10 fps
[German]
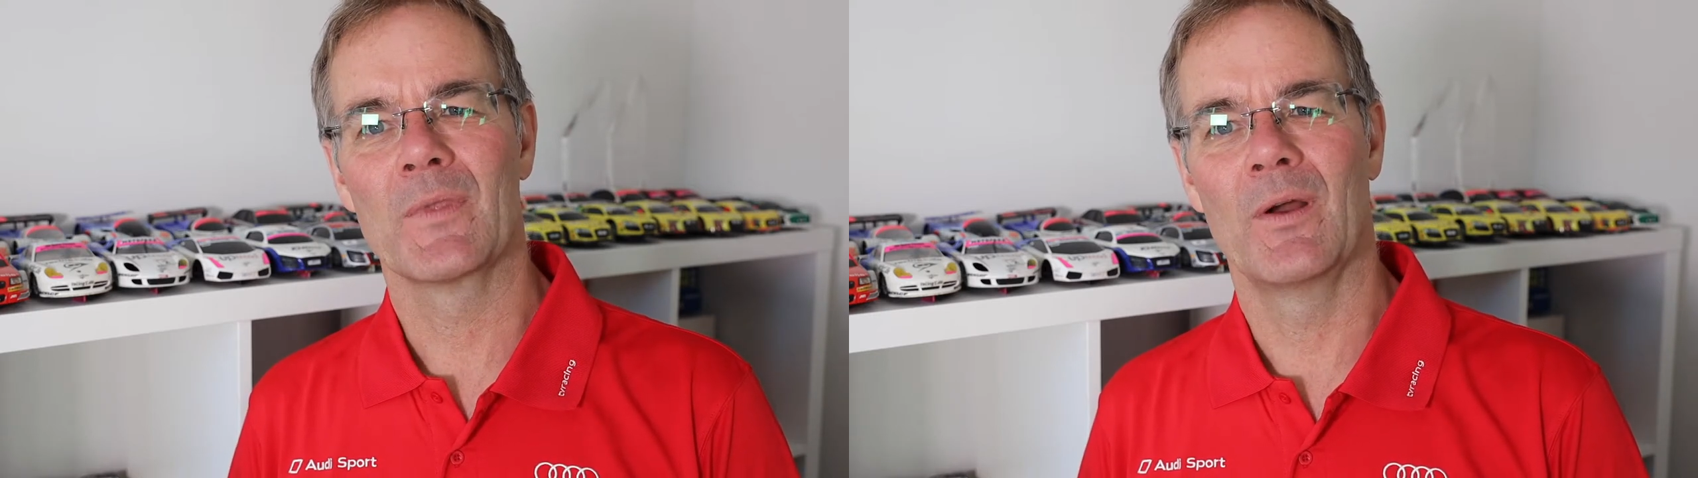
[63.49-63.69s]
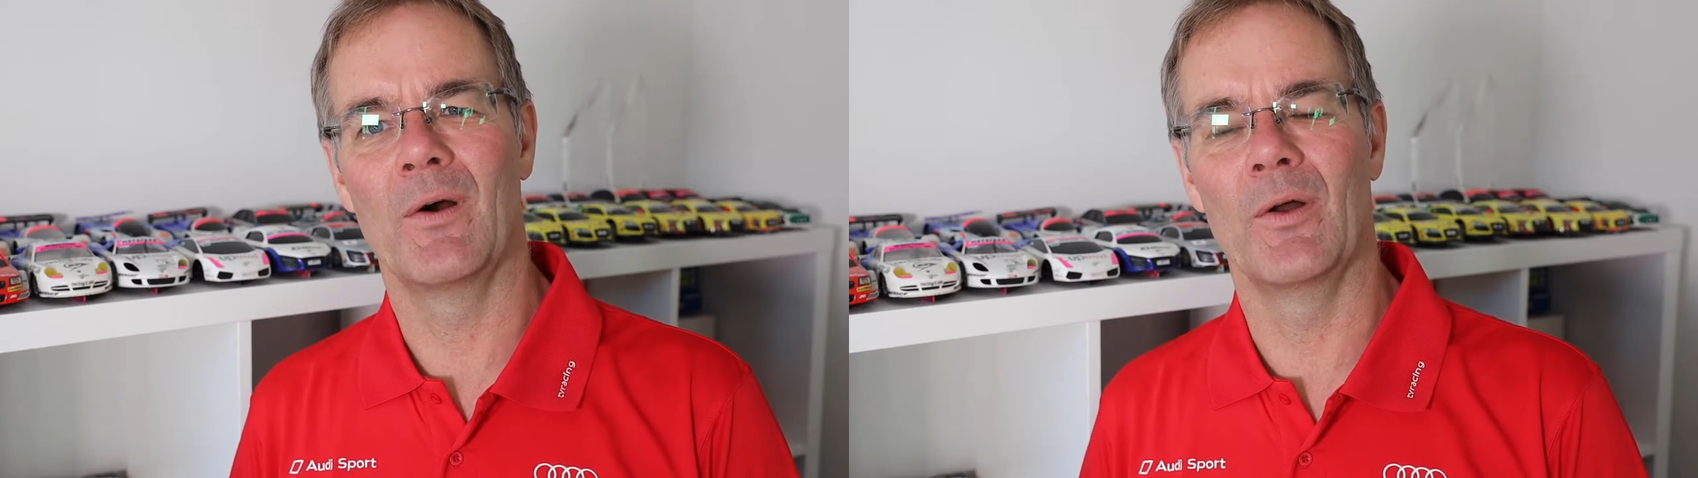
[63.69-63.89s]

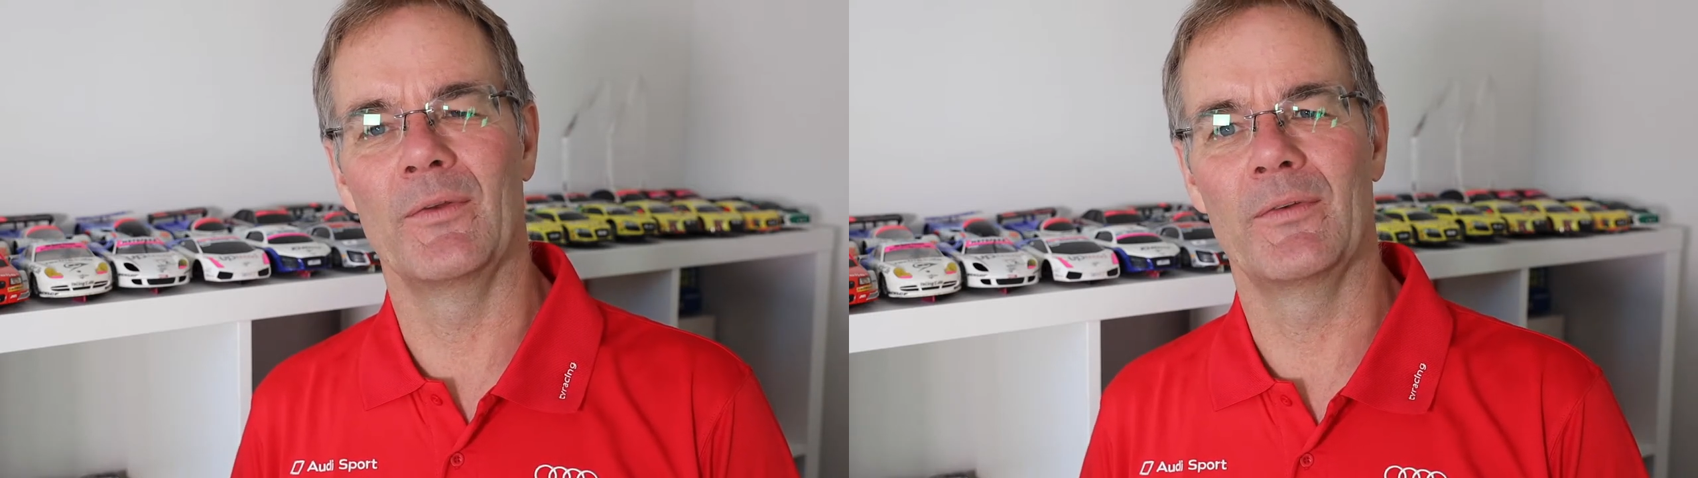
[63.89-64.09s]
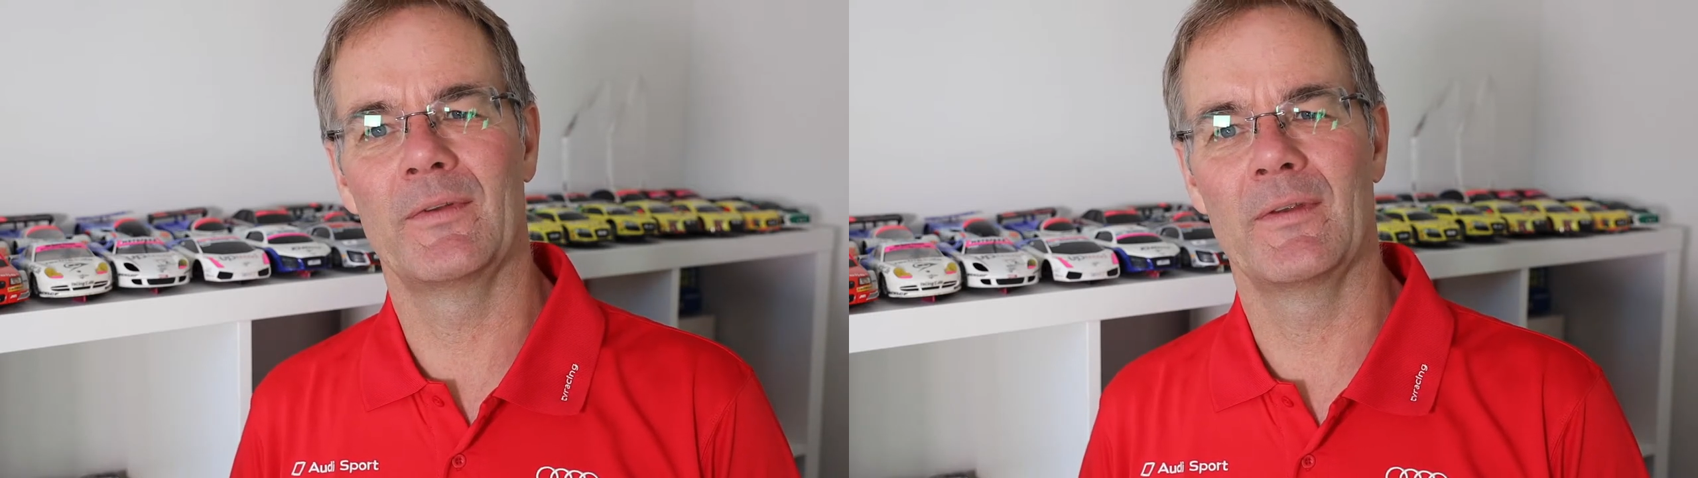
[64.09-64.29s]

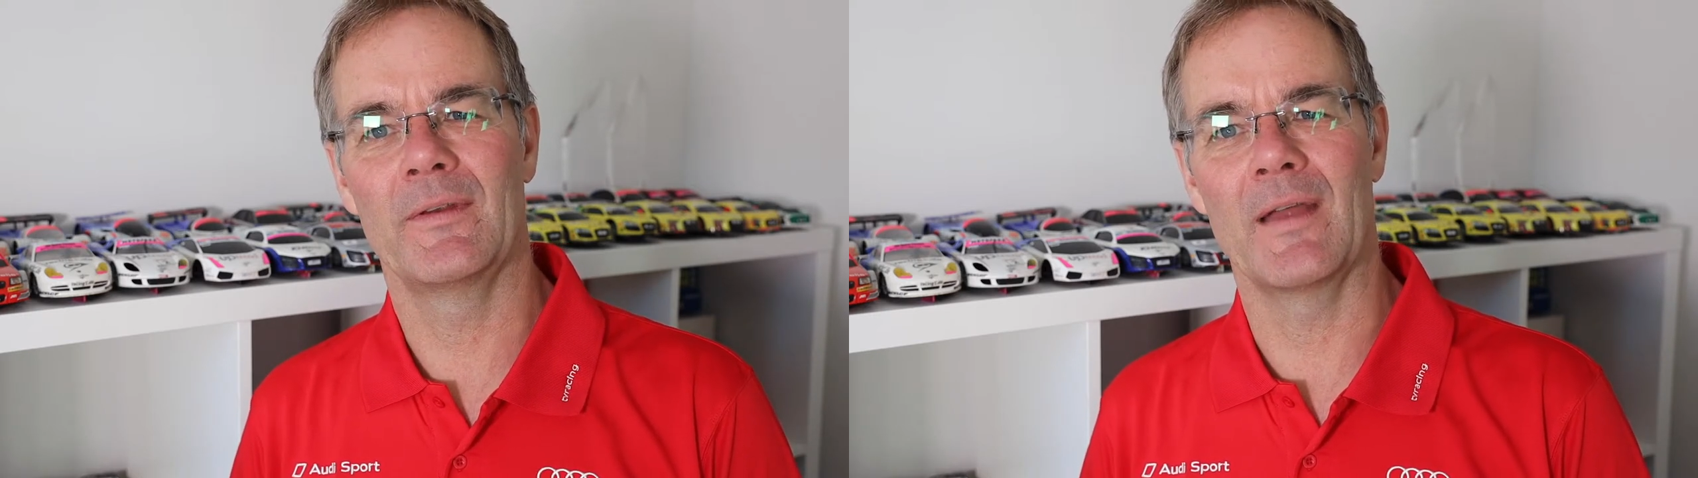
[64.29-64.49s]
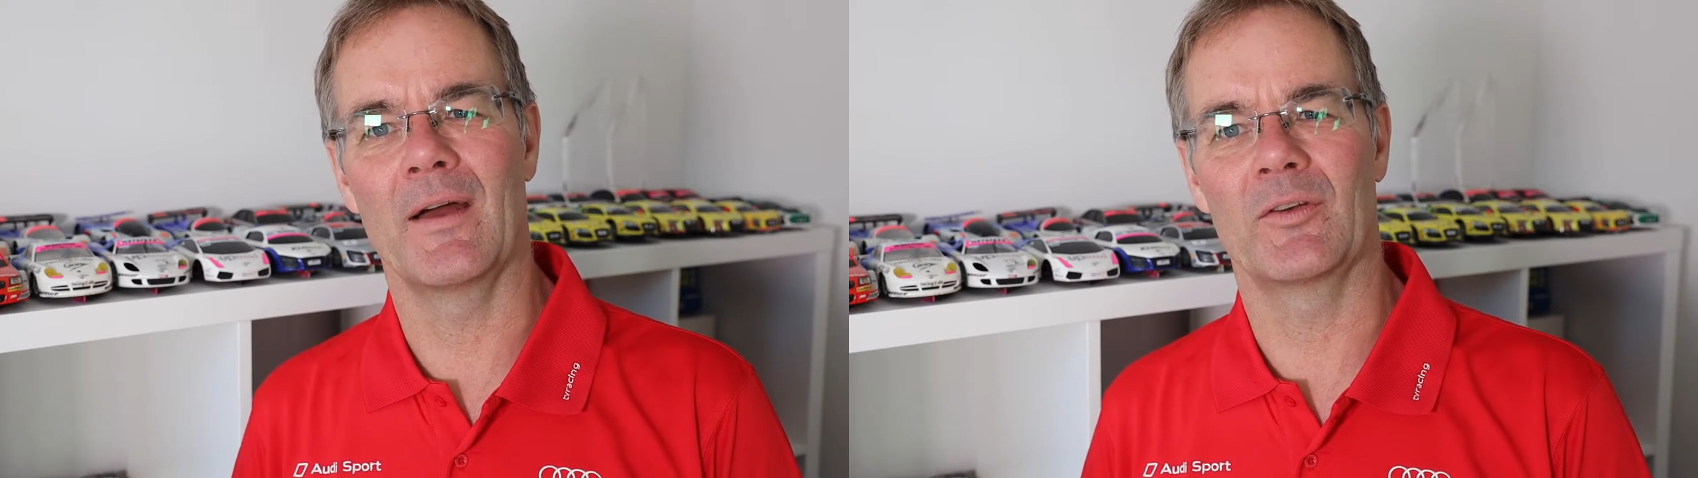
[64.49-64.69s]
Und ja,